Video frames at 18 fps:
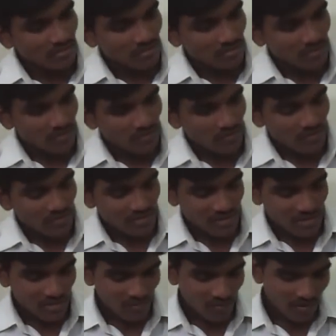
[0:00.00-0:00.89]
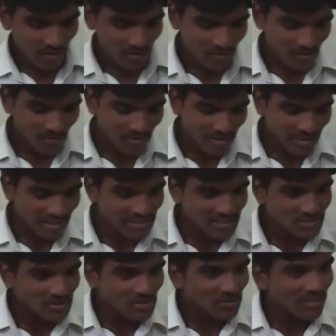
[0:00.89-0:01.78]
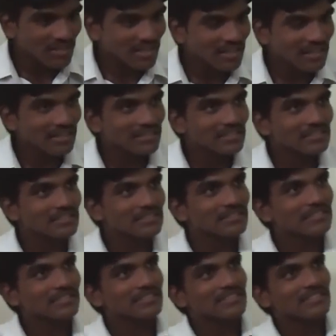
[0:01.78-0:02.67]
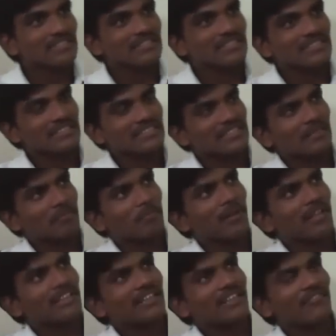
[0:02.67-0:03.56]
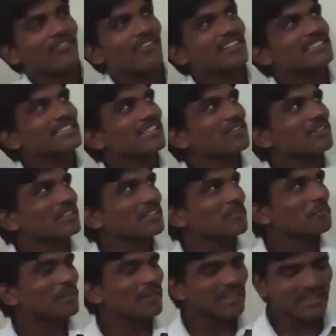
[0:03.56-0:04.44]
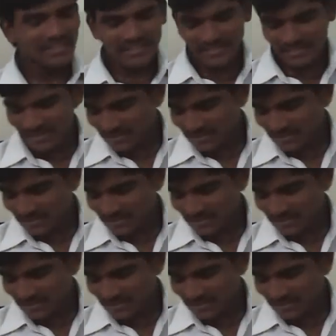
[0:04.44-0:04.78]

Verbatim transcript: విశ్వసించిన వారందరూ క్రైస్తవులేనని చెప్పడానికి రిఫరెన్స్ ఎక్కడుందబ్బా